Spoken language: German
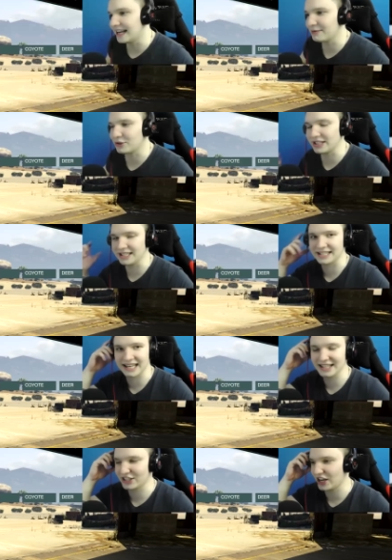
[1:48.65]
Dann gibt es noch den
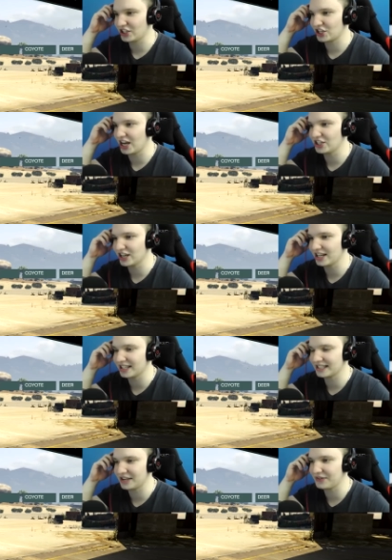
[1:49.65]
Skin Changer,
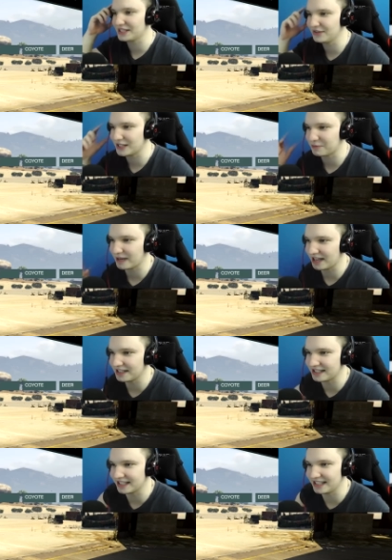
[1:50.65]
das ist definitiv das
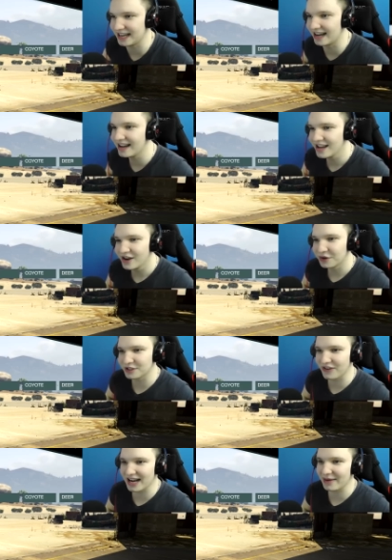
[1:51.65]
bekannteste hier. Und
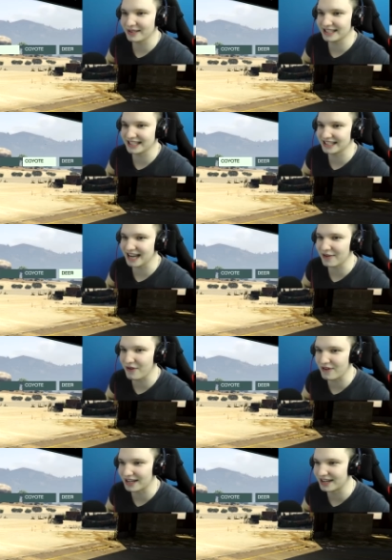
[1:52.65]
zwar kann man sich in Sachen
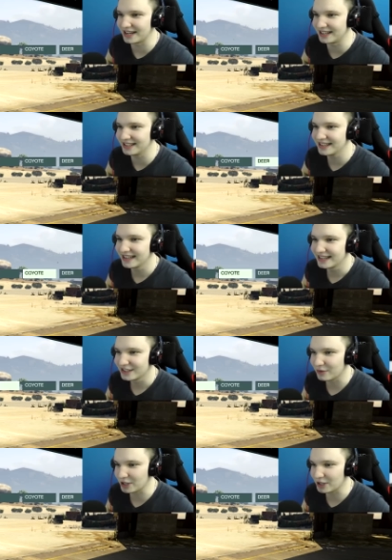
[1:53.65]
verwandeln. Zum